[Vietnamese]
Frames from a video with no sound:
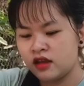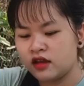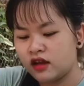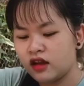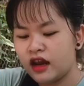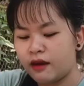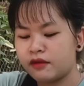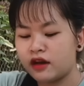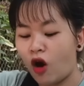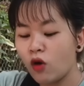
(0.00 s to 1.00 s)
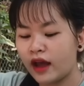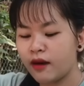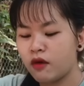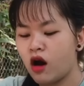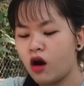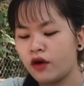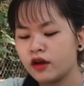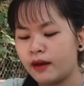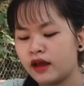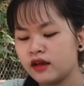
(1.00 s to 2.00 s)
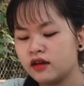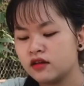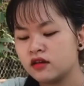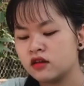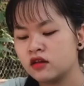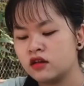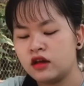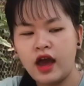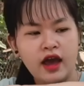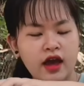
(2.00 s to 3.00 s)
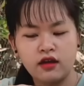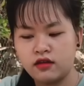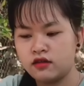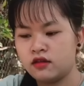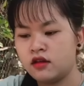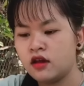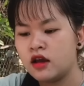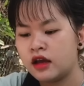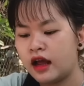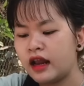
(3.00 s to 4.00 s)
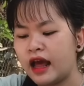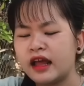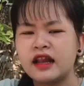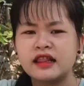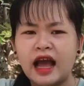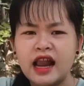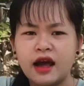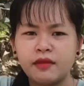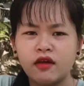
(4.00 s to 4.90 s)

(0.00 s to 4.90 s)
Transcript: nó làm đổ cả mồ hôi các bạn ê tại lại tại làm theo